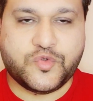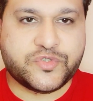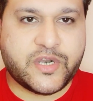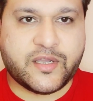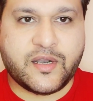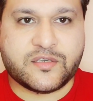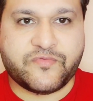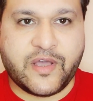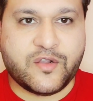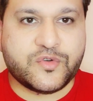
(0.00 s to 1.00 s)
दूसरे क्लास
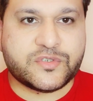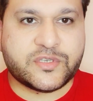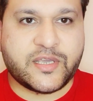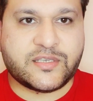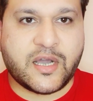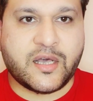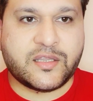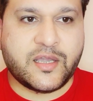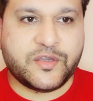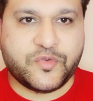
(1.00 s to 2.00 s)
फेलोज़ के
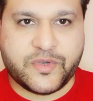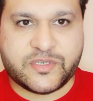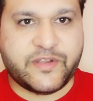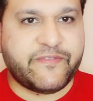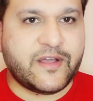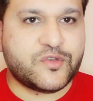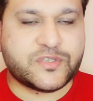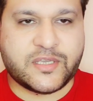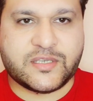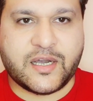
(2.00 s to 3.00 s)
साथ या यूनिवर्सिटी फेलोज़
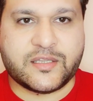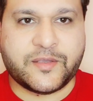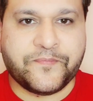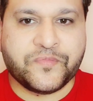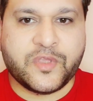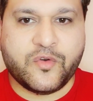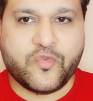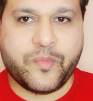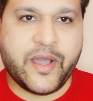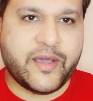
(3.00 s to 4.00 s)
के साथ
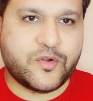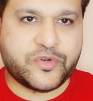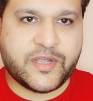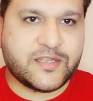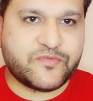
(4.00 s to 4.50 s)
वो बाहर होटल्स